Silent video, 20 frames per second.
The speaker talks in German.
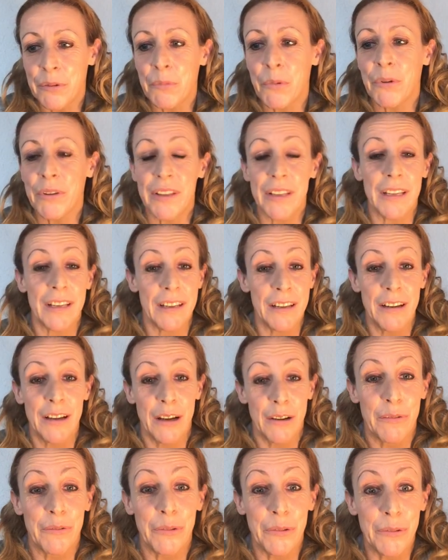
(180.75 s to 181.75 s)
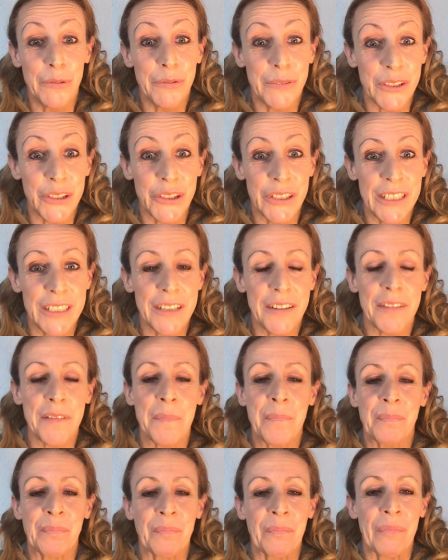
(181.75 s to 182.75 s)
Mose 5. Da steht es,
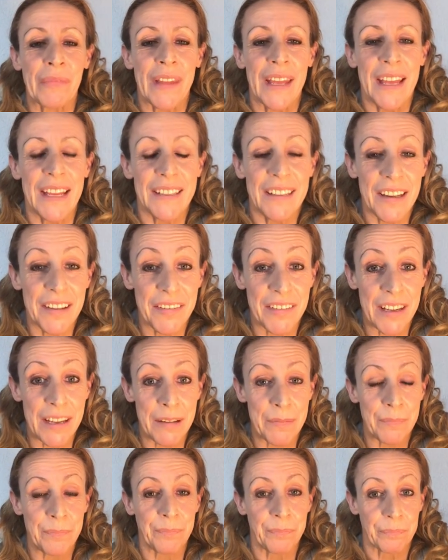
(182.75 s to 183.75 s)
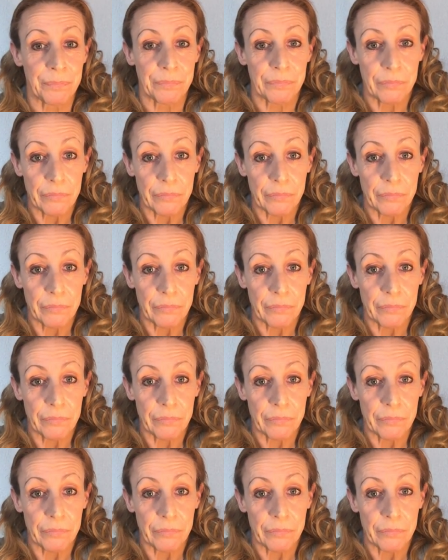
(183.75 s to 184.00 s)
dass ähm,